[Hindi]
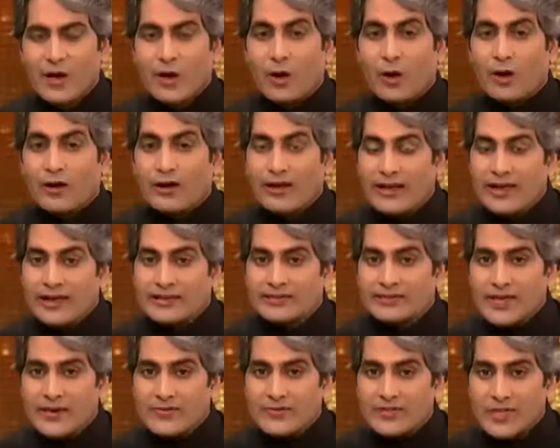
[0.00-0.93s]
और एक
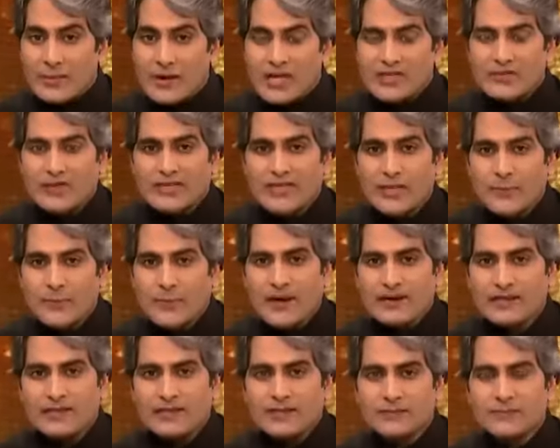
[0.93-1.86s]
तरफ समाजवादी
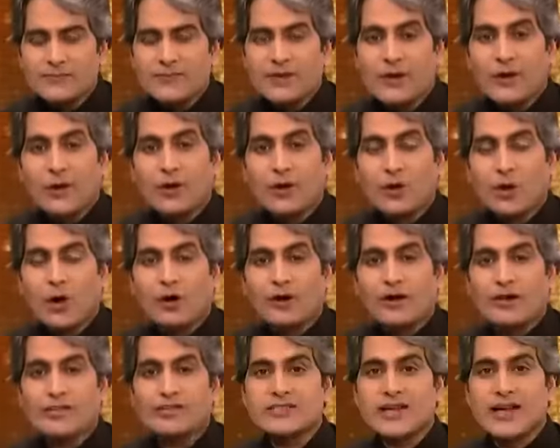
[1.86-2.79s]
पार्टी और
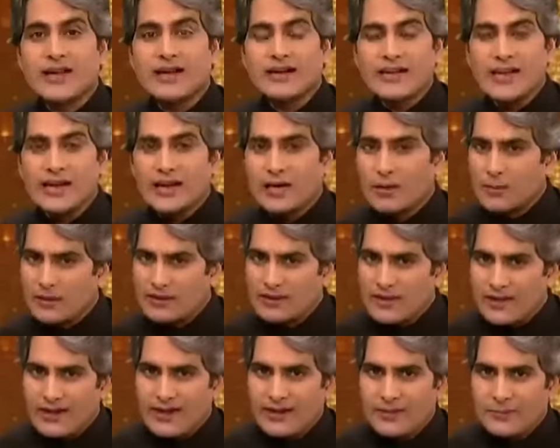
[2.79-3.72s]
कांग्रेस का इंडिया
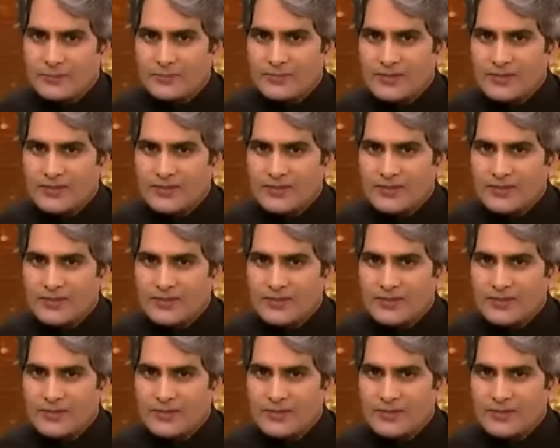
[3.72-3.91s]
गठबंधन है